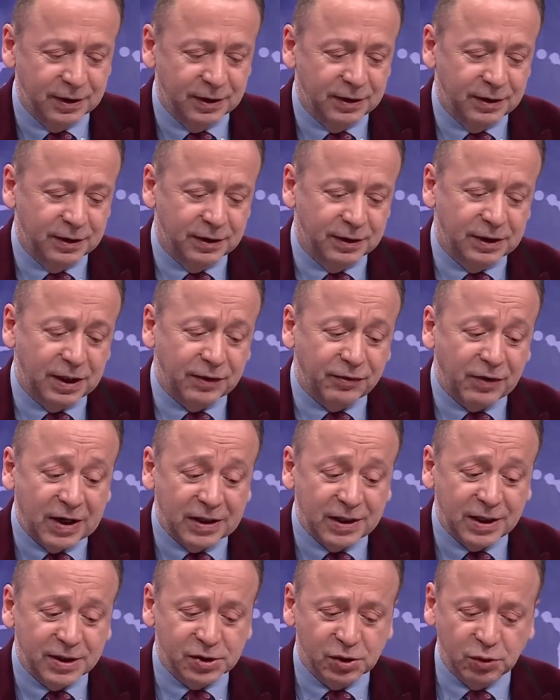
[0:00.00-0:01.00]
E,
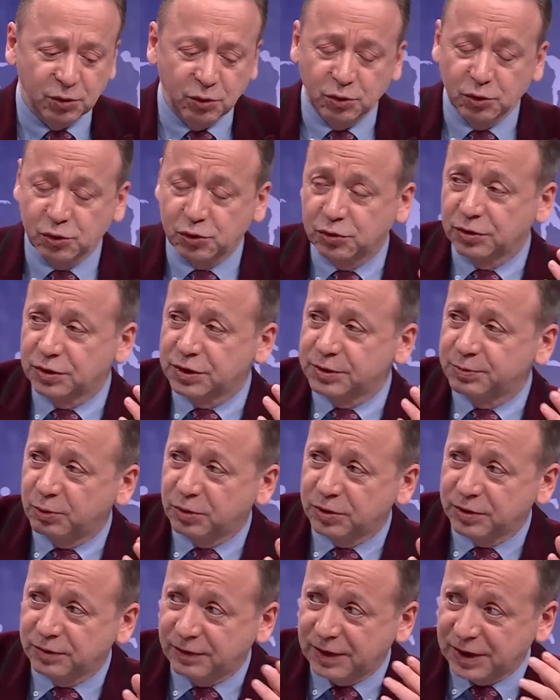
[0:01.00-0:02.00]
defalarca görüştü
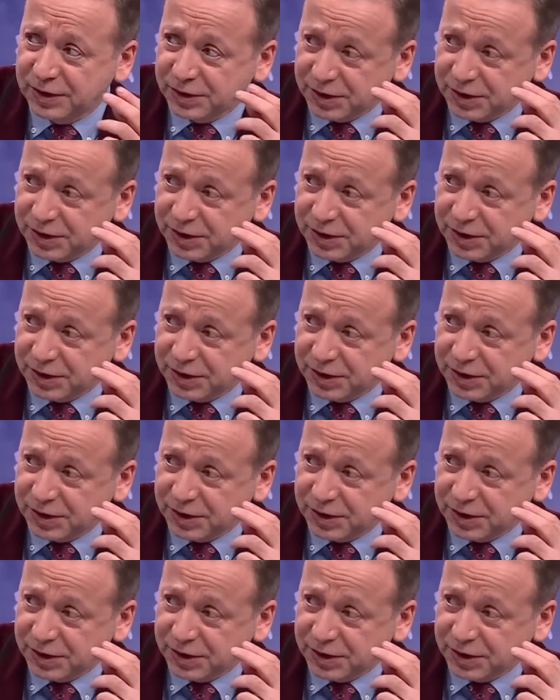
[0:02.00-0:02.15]
Sportif AŞ